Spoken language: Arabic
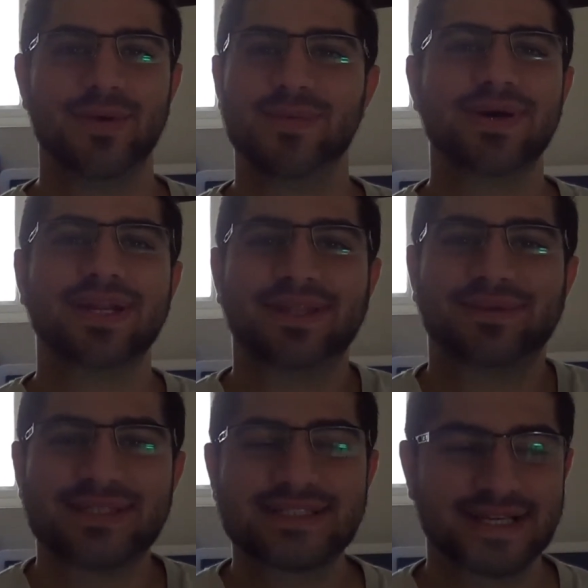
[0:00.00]
وين راح
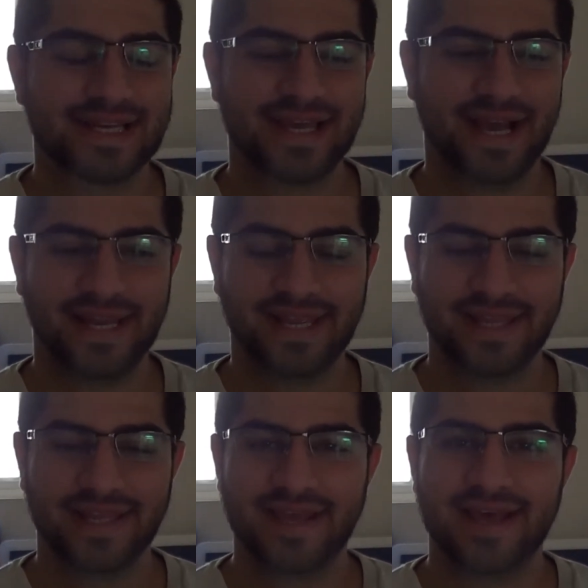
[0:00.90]
توصلك يعني
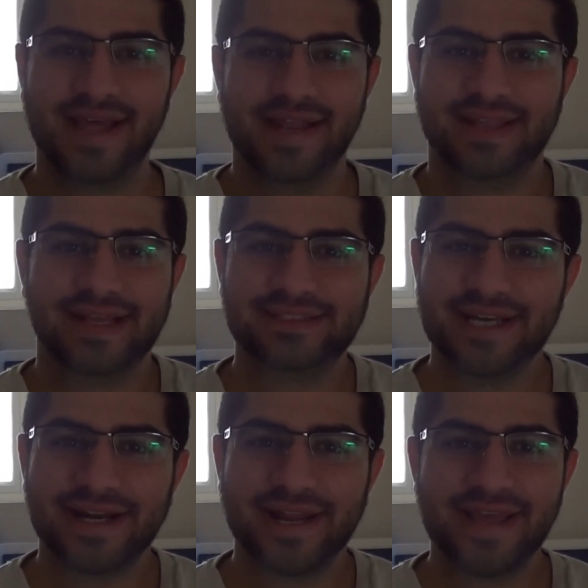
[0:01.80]
احنا
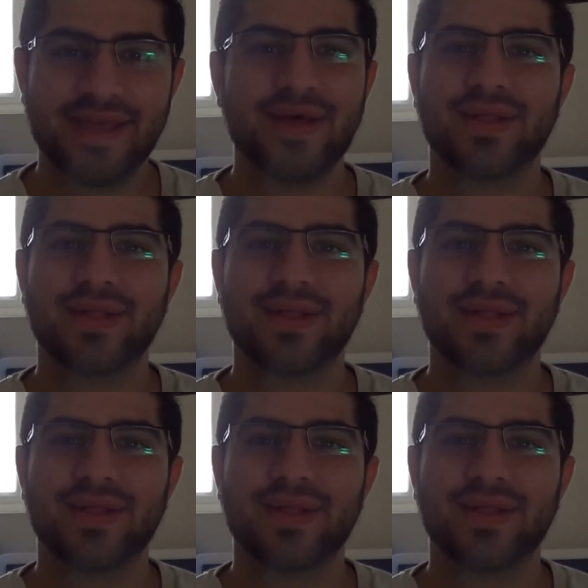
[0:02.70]
تهجرنا